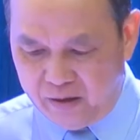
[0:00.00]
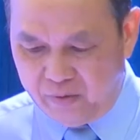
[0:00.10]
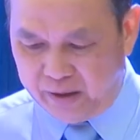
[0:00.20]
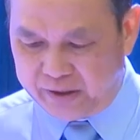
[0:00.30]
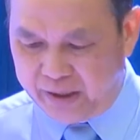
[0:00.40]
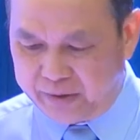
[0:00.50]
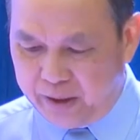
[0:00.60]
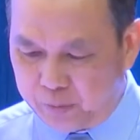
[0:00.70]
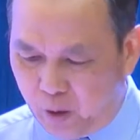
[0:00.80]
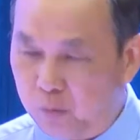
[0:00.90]
và sẽ
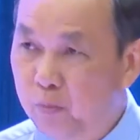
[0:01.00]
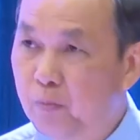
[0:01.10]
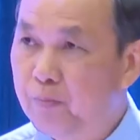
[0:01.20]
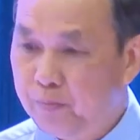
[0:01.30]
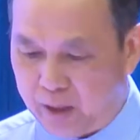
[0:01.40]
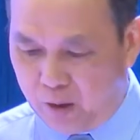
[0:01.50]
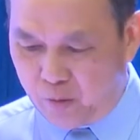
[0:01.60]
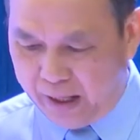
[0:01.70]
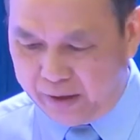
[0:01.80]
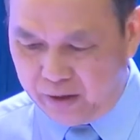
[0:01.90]
tiếp tục đồng
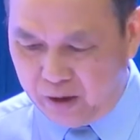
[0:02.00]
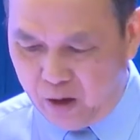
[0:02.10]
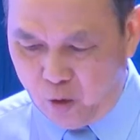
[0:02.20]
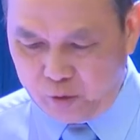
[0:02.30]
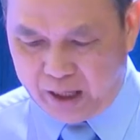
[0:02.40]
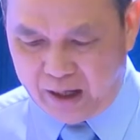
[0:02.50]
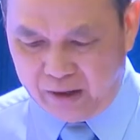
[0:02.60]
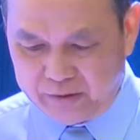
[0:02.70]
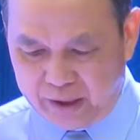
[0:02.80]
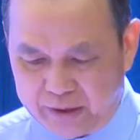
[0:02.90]
hành hỗ
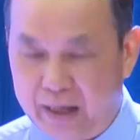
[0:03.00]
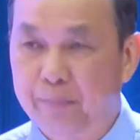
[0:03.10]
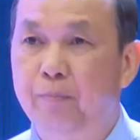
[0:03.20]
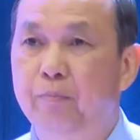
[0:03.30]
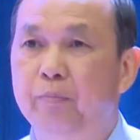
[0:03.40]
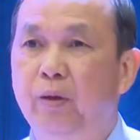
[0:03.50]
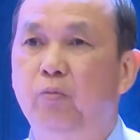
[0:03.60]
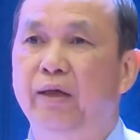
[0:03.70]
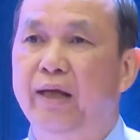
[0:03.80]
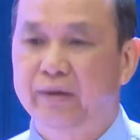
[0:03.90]
trợ doanh nghiệp trong
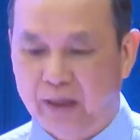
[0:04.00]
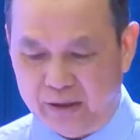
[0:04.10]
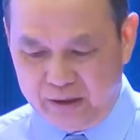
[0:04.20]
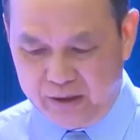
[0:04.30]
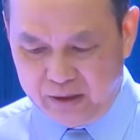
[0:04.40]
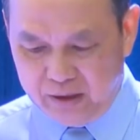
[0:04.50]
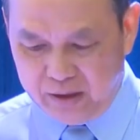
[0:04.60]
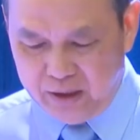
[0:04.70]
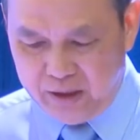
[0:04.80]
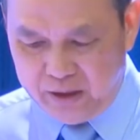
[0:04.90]
thời gian tới.
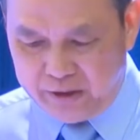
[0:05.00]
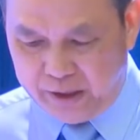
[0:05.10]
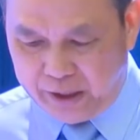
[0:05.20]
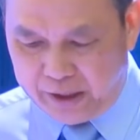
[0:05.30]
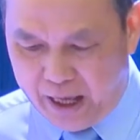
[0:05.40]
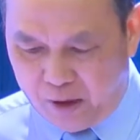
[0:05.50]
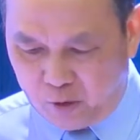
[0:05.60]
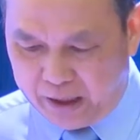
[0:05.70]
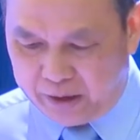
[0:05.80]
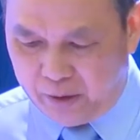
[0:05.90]
Sẽ chỉ đạo
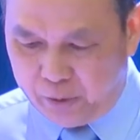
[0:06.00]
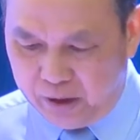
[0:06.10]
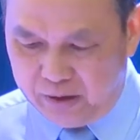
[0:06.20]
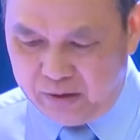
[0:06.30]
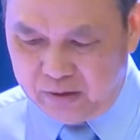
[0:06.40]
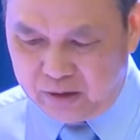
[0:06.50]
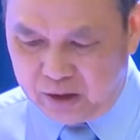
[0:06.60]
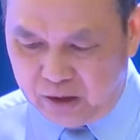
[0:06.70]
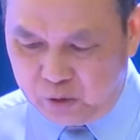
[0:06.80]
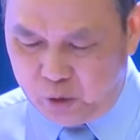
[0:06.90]
các địa phương
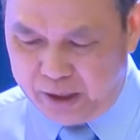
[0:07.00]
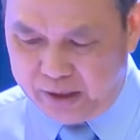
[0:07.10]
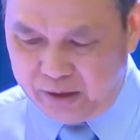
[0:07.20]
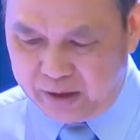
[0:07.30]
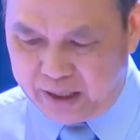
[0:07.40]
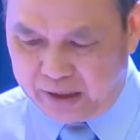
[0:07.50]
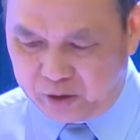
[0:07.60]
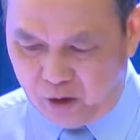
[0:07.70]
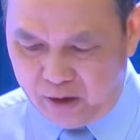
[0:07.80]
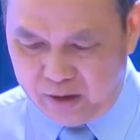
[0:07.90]
thường xuyên rà
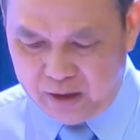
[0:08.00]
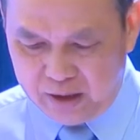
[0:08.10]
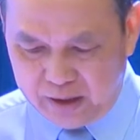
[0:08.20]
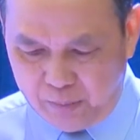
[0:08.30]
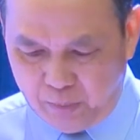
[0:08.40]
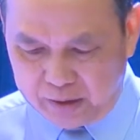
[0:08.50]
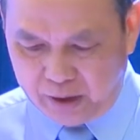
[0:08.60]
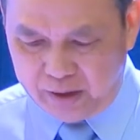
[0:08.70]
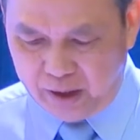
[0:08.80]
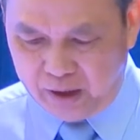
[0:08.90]
soát, nắm bắt
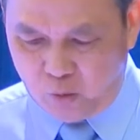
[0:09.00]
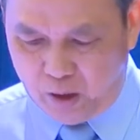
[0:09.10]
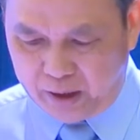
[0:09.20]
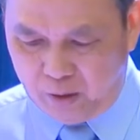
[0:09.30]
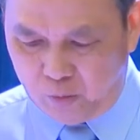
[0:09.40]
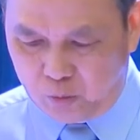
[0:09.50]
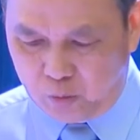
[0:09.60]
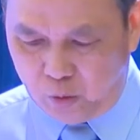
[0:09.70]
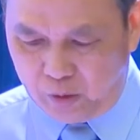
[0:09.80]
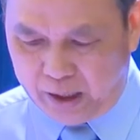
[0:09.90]
tình hình hoạt
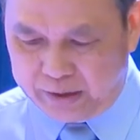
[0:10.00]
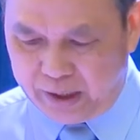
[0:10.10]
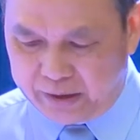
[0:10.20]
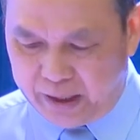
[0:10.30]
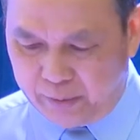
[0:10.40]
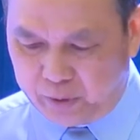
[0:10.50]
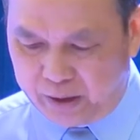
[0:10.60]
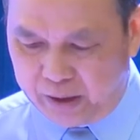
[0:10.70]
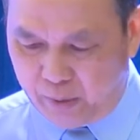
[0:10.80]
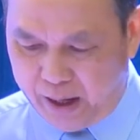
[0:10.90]
động của các doanh nghiệp
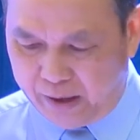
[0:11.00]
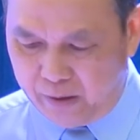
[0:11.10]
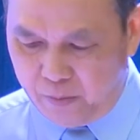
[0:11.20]
trên địa bàn,